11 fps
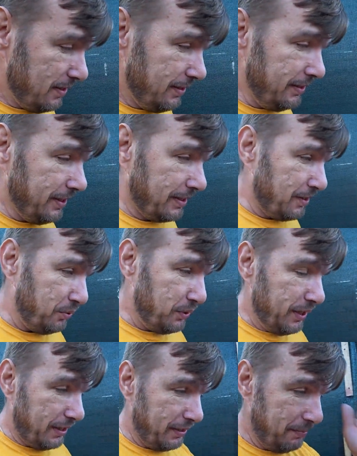Ира как
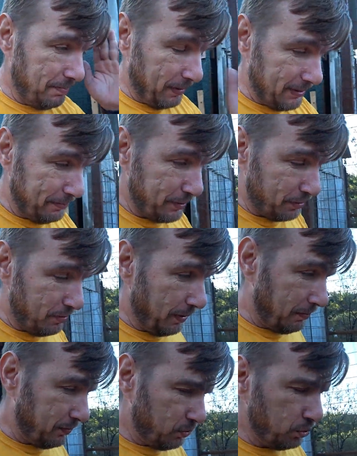уехала, мне по списку прям.
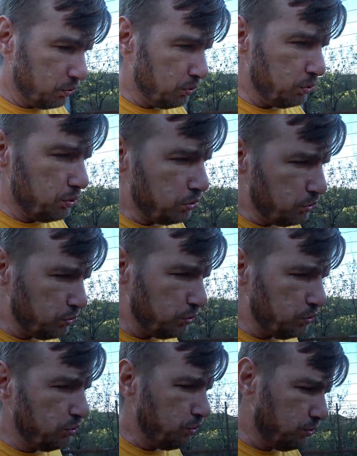
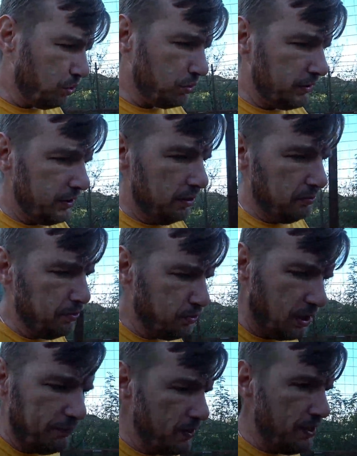То-то-то-то-то-то-то-то сделай. Вот мусор
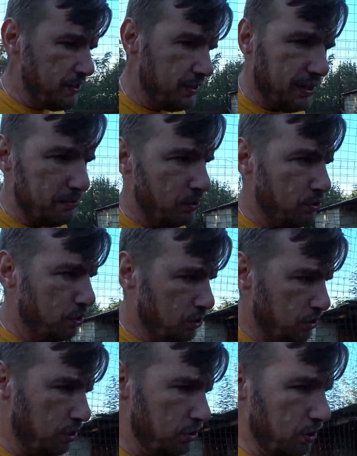вынеси там. Т -т -т
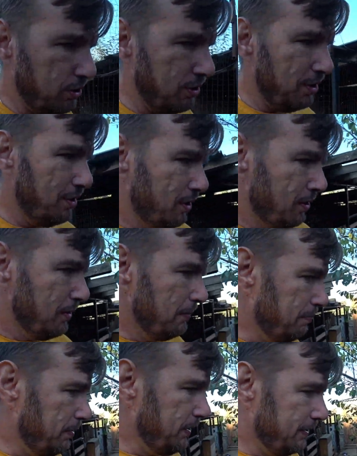-т -т -т.
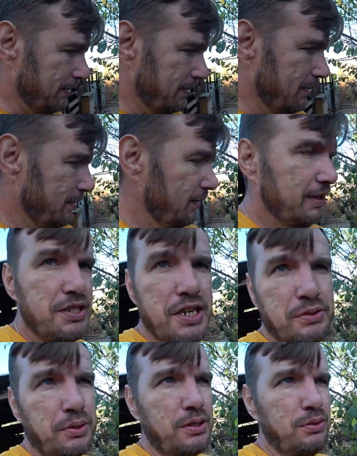Блин. Сейчас
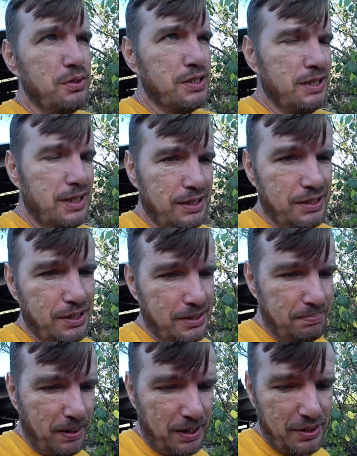вот одно из заданий сейчас
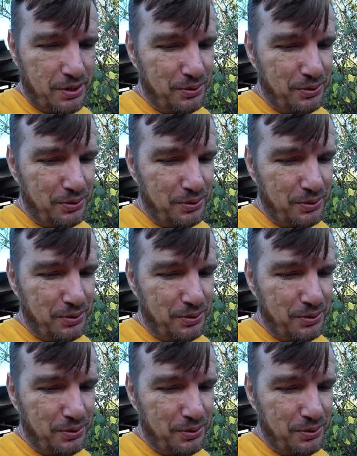покажу.